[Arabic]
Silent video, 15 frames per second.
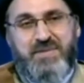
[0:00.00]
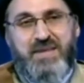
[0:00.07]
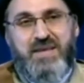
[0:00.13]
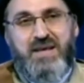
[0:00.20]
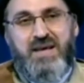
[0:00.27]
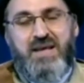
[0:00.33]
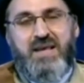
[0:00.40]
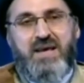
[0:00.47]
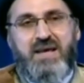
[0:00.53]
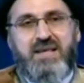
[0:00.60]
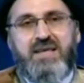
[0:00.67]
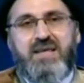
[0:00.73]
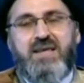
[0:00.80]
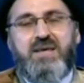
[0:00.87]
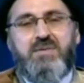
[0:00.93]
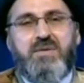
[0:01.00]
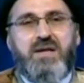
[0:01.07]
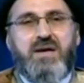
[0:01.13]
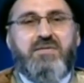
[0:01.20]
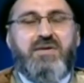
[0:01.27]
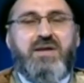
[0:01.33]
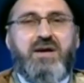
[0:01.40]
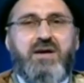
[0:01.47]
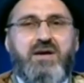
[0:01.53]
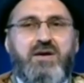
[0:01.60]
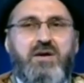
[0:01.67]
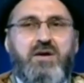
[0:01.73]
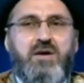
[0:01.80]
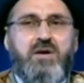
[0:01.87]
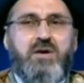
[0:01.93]
الأخ الكريم الأخ فلاح
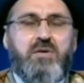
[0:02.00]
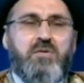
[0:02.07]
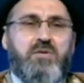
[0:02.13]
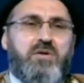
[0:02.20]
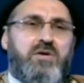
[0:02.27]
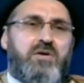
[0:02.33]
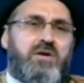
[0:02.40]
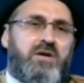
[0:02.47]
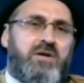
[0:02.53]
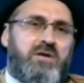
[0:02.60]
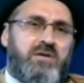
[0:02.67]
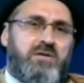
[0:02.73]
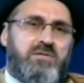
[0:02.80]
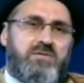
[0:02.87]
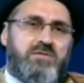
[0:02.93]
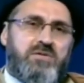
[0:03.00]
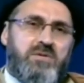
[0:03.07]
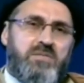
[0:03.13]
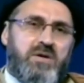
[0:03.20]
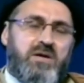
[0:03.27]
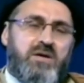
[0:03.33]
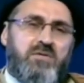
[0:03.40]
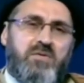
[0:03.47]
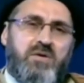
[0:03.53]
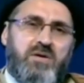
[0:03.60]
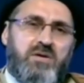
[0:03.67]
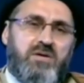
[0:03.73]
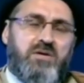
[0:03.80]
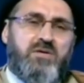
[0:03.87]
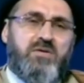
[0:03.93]
يقول كنا احنا سبق
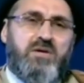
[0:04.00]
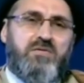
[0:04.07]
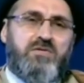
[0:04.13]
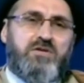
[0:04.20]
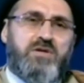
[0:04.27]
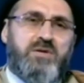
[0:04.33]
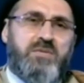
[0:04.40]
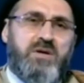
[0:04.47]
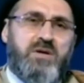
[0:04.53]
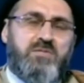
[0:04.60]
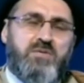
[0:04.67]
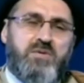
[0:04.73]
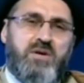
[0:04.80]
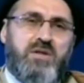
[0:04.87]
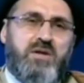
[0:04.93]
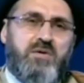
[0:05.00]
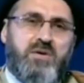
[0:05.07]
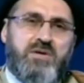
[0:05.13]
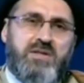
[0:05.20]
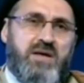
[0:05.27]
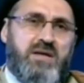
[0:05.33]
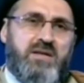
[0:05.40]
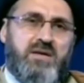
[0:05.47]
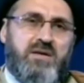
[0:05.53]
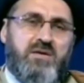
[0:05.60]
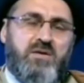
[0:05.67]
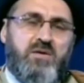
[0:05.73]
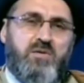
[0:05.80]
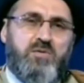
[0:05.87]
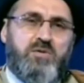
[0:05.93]
وكنا في شباب وكذا واخطأنا
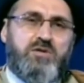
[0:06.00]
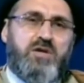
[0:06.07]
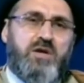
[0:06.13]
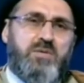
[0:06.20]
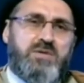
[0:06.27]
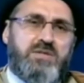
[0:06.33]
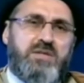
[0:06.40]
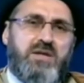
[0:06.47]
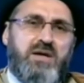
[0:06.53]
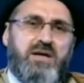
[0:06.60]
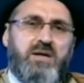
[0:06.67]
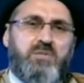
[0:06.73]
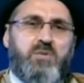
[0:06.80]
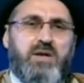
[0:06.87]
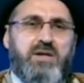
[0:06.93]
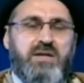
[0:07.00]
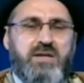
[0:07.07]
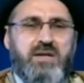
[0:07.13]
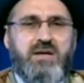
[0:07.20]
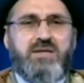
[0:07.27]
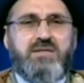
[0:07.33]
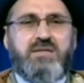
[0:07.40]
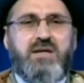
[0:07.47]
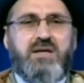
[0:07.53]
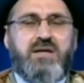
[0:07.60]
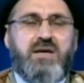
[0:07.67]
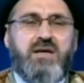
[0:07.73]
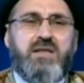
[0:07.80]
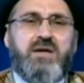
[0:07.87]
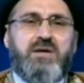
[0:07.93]
وتجاوزنا على أموال الناس على
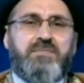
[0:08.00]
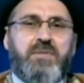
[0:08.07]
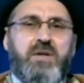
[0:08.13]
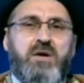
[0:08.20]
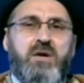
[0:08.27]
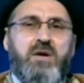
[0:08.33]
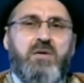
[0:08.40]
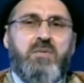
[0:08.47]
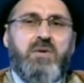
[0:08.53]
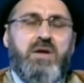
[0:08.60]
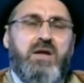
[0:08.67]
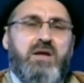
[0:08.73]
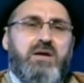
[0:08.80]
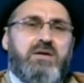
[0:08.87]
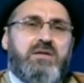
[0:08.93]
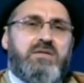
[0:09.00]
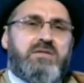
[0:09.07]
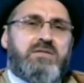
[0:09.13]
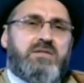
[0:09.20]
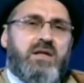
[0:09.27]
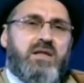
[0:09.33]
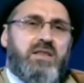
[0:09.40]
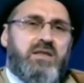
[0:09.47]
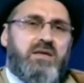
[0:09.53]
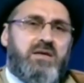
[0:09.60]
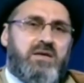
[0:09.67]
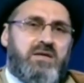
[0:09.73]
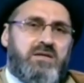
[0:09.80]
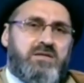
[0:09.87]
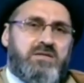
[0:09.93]
كذا والآن نريد نسترضي
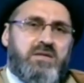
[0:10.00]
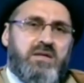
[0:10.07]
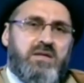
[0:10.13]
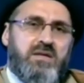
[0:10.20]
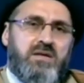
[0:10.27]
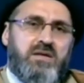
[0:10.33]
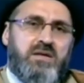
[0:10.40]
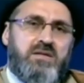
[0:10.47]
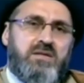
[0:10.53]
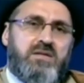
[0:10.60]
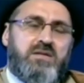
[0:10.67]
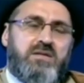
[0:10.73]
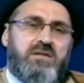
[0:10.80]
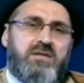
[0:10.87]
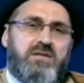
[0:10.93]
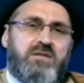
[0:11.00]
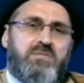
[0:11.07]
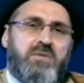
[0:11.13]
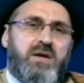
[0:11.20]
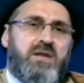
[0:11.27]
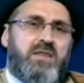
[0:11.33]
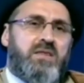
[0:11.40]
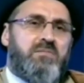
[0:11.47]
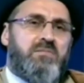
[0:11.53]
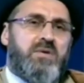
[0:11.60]
نسترضي نريد نتبارى الذمة